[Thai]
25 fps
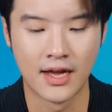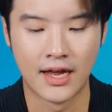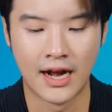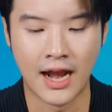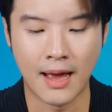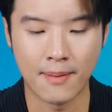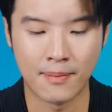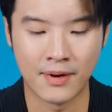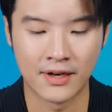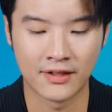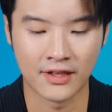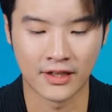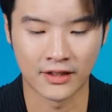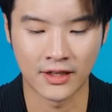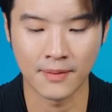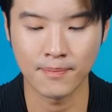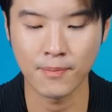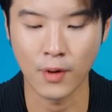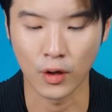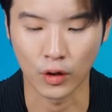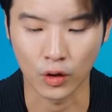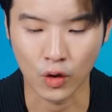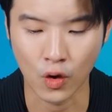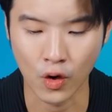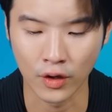และบริษัทที่
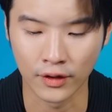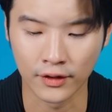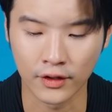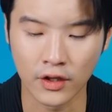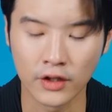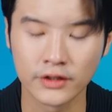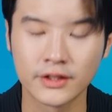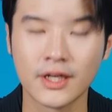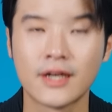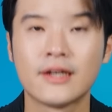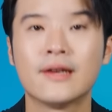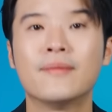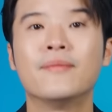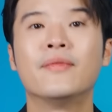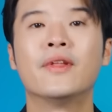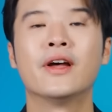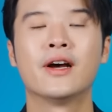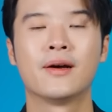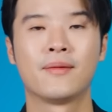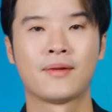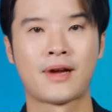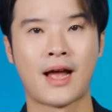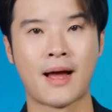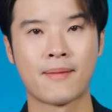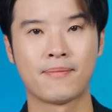ปลดคนก็เจ้าเดิ
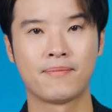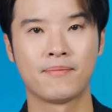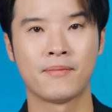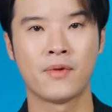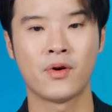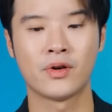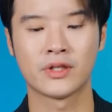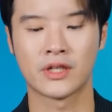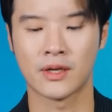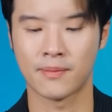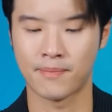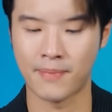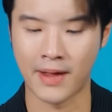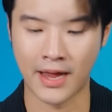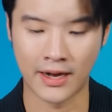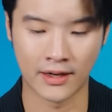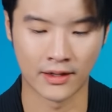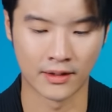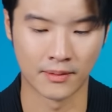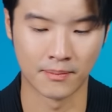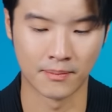มๆครับไม่ว่าจะเป็น